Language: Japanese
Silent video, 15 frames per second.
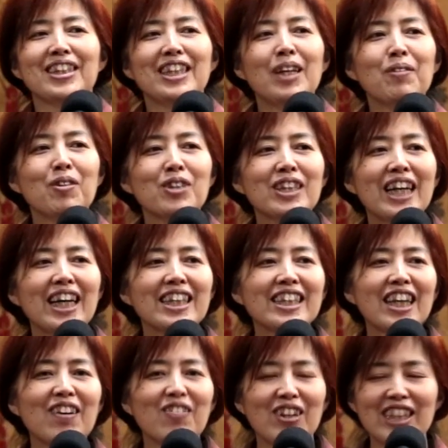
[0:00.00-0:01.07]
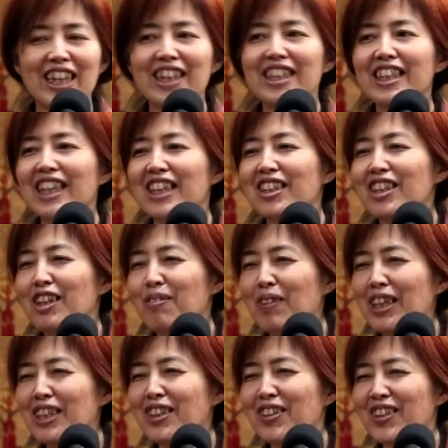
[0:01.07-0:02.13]
でも財産はねいつか尽き
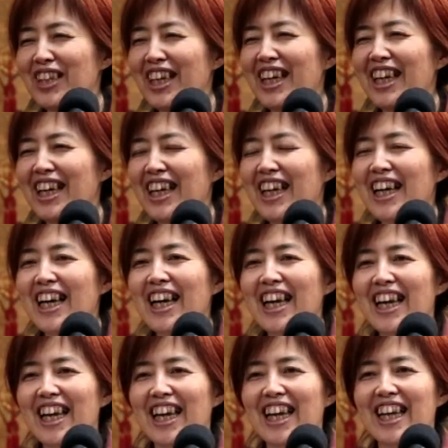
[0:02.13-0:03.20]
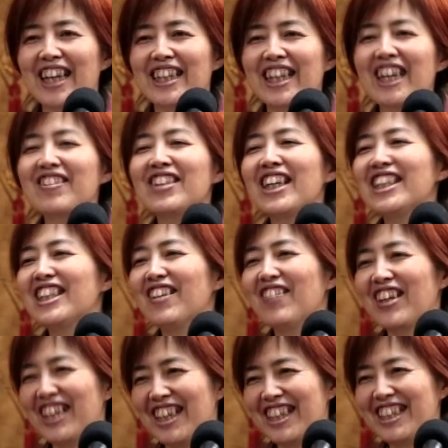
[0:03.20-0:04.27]
ますので、なくなっちゃう
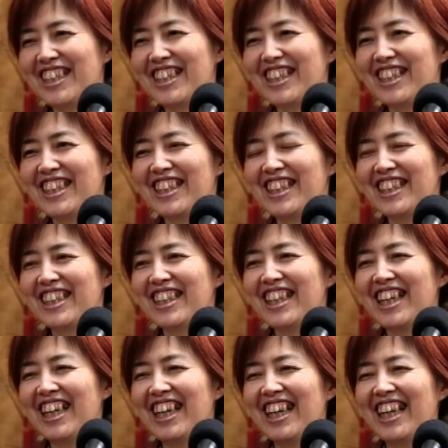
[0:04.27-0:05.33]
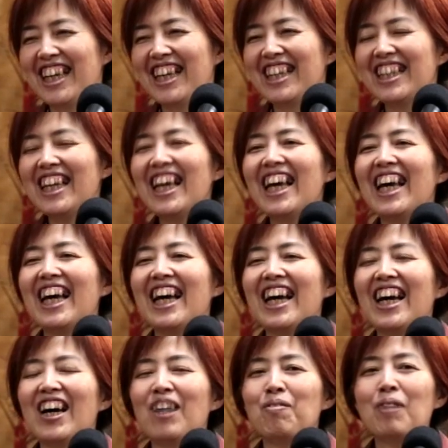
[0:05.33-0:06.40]
わけです。
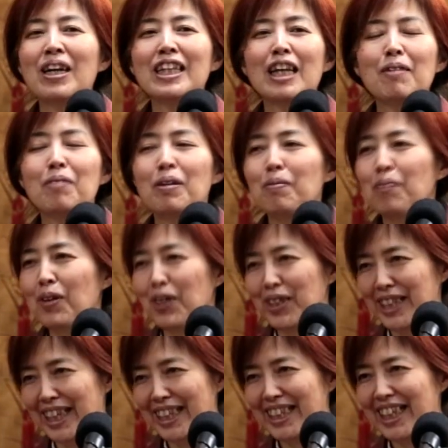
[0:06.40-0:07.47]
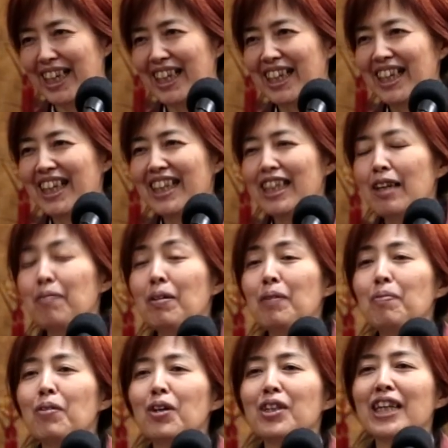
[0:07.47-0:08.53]
でまた貧乏になった。で
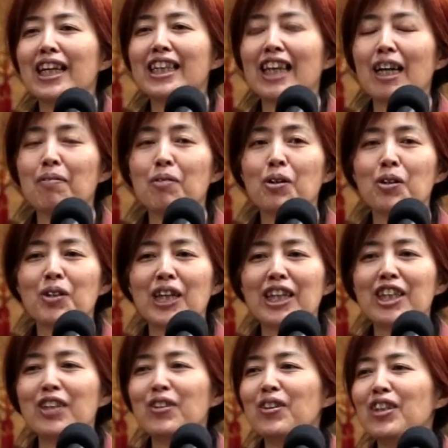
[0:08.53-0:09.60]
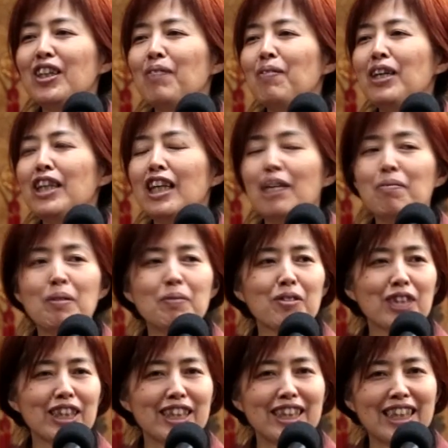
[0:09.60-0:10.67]
貧乏になったらもうね急にみんな見
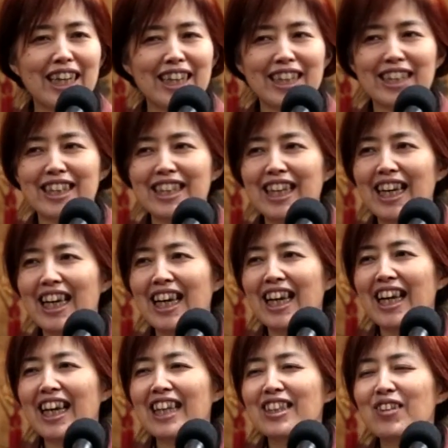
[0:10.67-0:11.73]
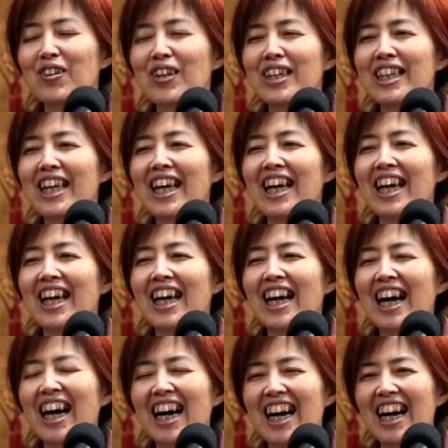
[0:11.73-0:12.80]
向きしないんですね。それで
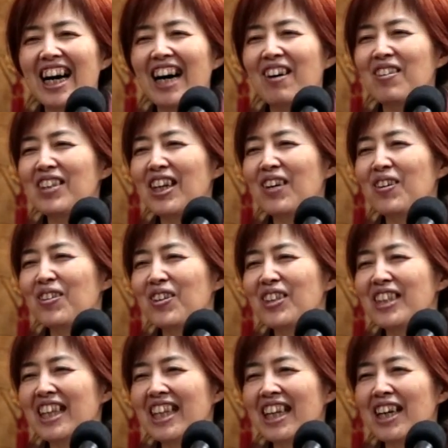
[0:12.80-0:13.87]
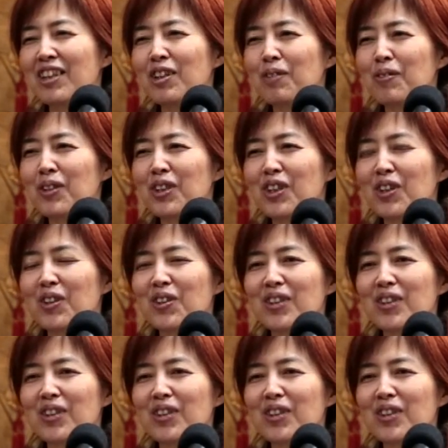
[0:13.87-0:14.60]
アホなことしたなと思ってお